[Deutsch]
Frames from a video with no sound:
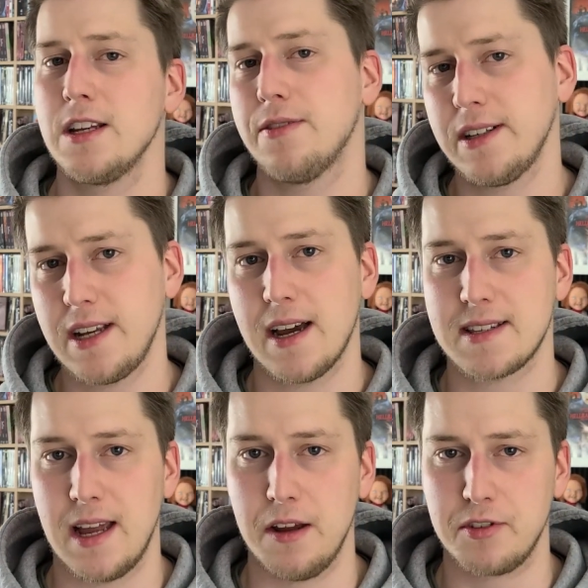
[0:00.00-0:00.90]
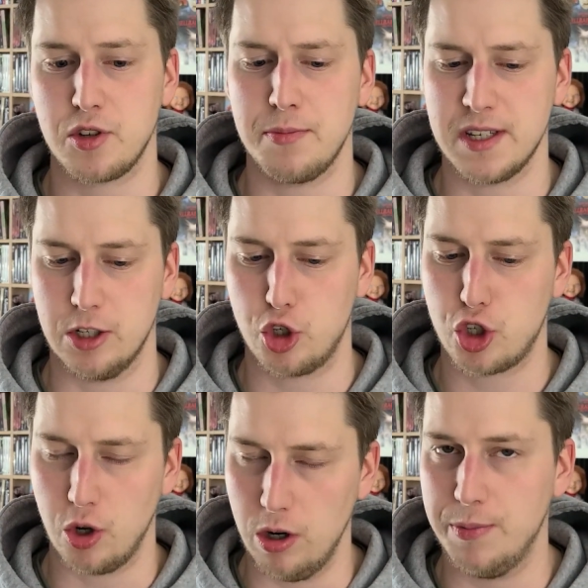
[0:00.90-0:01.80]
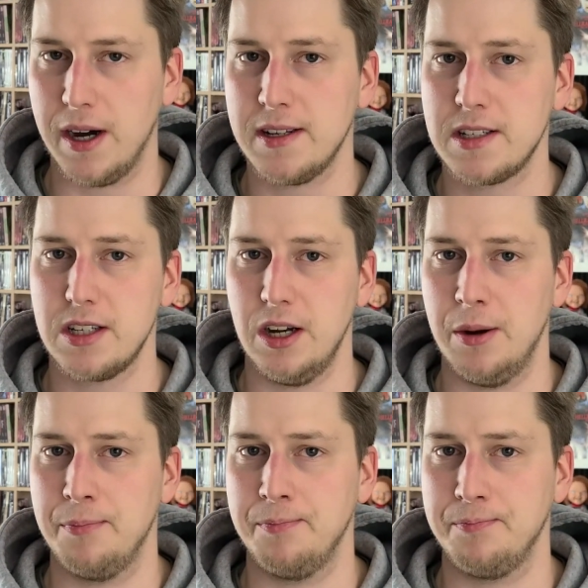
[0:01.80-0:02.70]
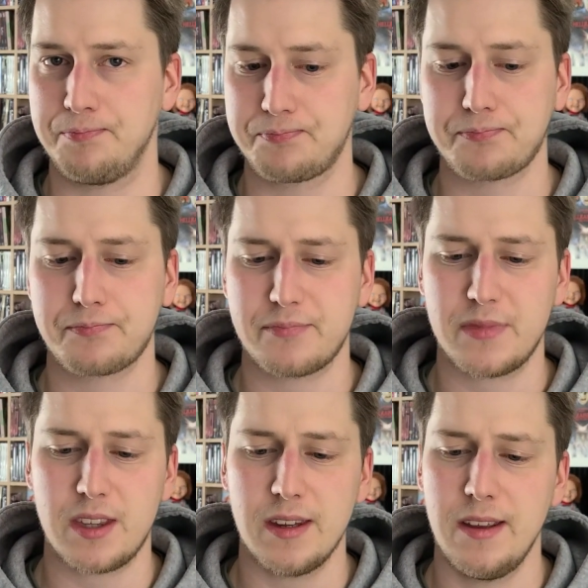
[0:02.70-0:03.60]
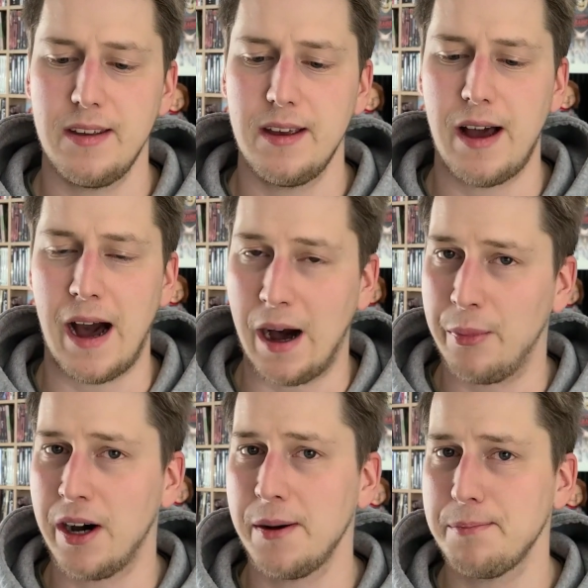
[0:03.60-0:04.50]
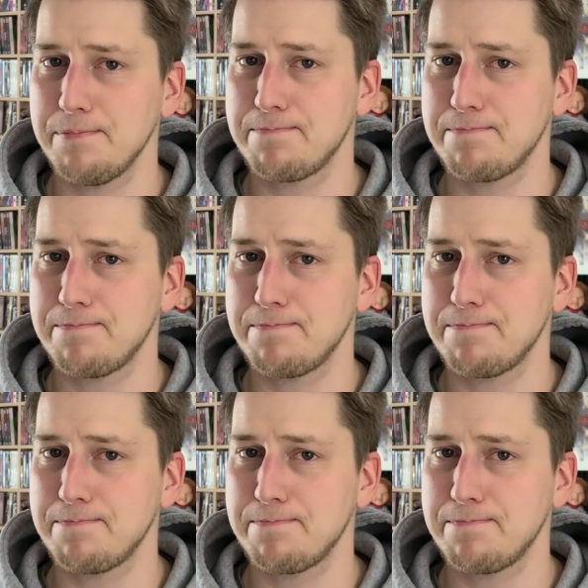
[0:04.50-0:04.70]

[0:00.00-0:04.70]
ich fand die erste Hälfte so ein bisschen stolpernd, ähm, aber